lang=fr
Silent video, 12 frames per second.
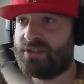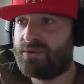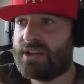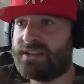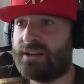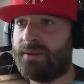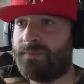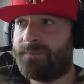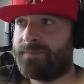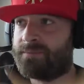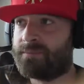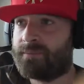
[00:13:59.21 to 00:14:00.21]
j'ai vu quelqu'un.
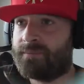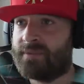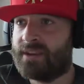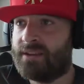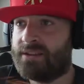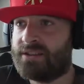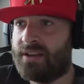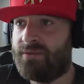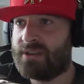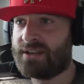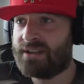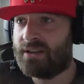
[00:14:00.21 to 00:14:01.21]
J'avais
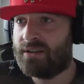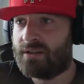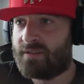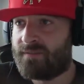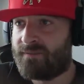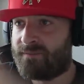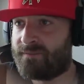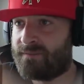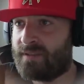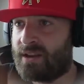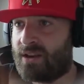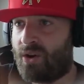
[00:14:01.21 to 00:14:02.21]
vu quelqu'un.
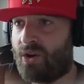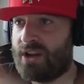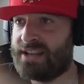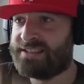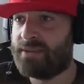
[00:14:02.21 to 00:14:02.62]
Oh, il